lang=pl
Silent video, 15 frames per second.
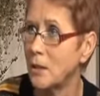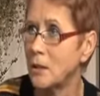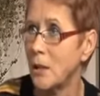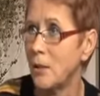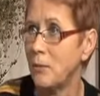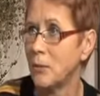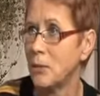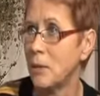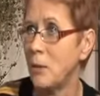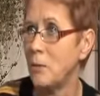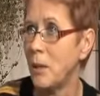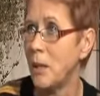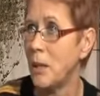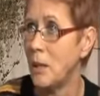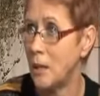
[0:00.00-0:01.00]
ta
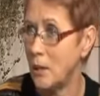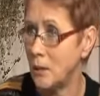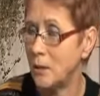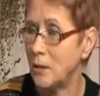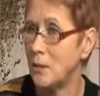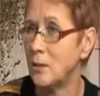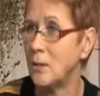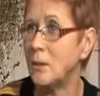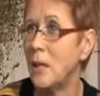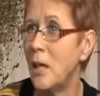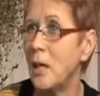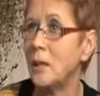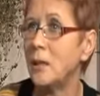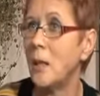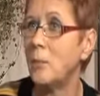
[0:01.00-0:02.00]
wątroba y,
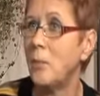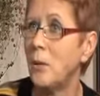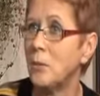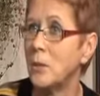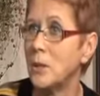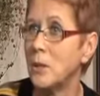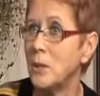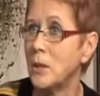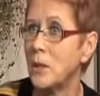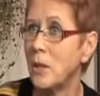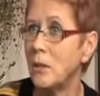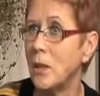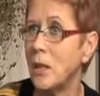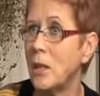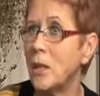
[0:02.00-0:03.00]
na, na poły
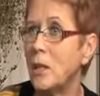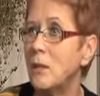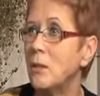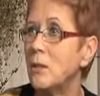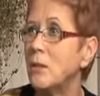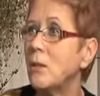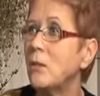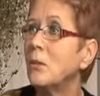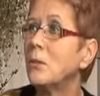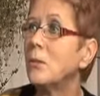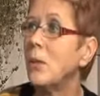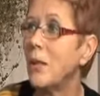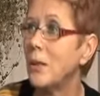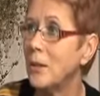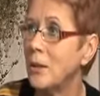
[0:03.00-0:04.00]
zniszczona, no to
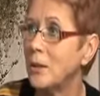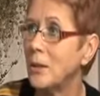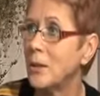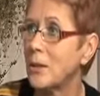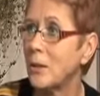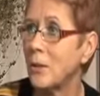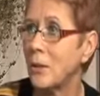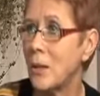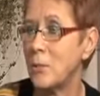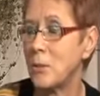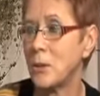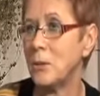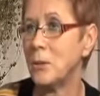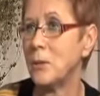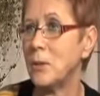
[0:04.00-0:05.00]
dla niej ten sok
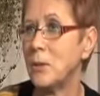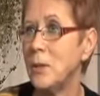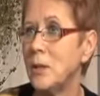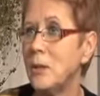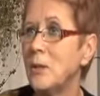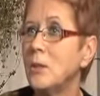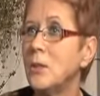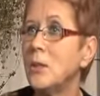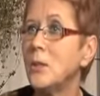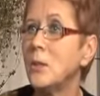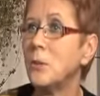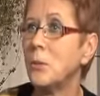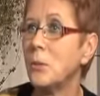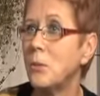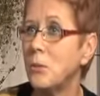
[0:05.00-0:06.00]
absolutnie, no i
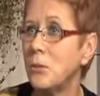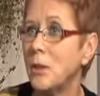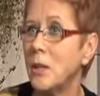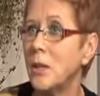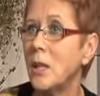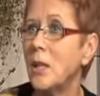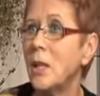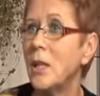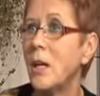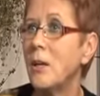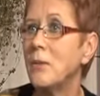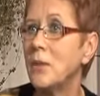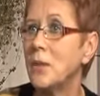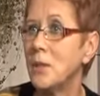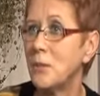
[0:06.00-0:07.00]
surówki ja
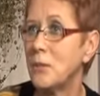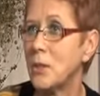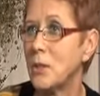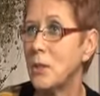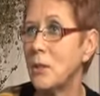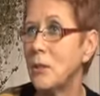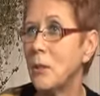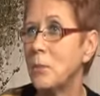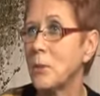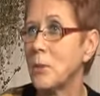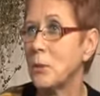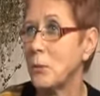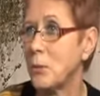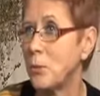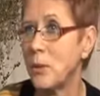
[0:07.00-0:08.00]
mówię, dziewczyno, no po
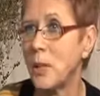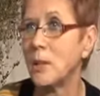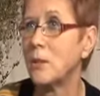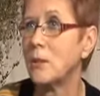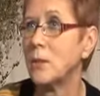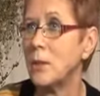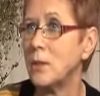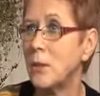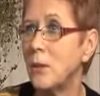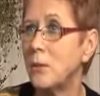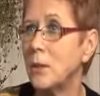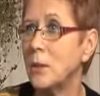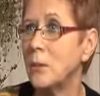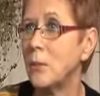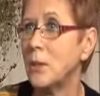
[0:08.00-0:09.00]
surówkach to ty zdrowia nie